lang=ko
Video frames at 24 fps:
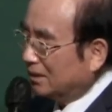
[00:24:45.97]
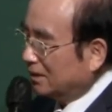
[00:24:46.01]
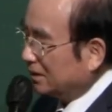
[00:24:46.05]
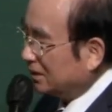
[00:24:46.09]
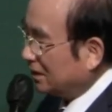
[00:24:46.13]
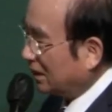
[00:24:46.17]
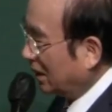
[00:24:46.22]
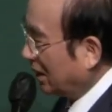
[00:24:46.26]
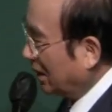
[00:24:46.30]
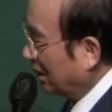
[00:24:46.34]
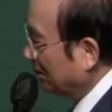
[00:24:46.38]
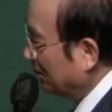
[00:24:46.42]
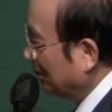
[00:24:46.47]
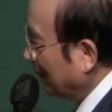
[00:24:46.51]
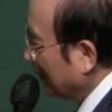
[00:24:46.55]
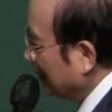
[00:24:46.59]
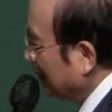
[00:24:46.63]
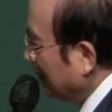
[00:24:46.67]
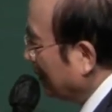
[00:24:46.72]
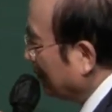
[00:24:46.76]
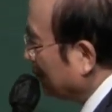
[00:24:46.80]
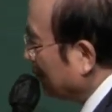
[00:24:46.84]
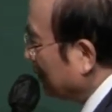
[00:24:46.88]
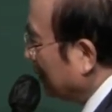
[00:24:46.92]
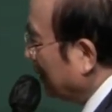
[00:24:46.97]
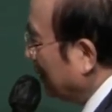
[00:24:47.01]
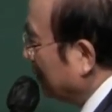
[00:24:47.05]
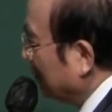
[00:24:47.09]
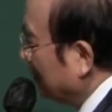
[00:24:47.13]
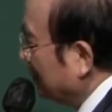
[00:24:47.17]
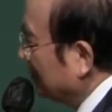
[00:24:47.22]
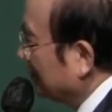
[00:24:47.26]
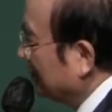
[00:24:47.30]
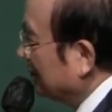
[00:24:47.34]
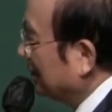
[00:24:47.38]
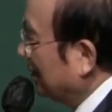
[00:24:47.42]
사람 만나는
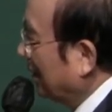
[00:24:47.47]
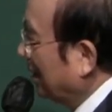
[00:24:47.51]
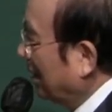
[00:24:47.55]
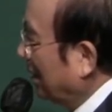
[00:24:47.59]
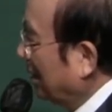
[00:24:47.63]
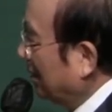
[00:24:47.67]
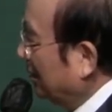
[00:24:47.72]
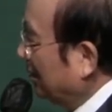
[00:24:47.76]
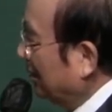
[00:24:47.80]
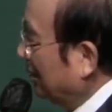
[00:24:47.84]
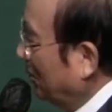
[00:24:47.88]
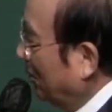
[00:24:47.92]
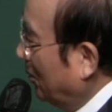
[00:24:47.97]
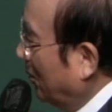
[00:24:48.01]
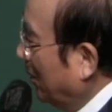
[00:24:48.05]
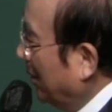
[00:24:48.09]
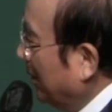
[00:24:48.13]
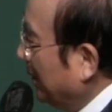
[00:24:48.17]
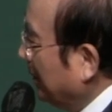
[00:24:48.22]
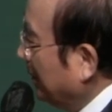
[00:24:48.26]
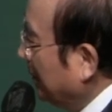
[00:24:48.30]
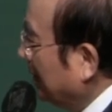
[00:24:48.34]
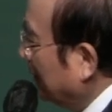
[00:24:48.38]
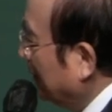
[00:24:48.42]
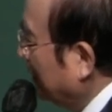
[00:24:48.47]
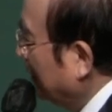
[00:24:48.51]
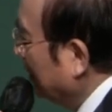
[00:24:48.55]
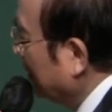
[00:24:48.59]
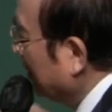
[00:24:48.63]
것보다는 내가 더 오히려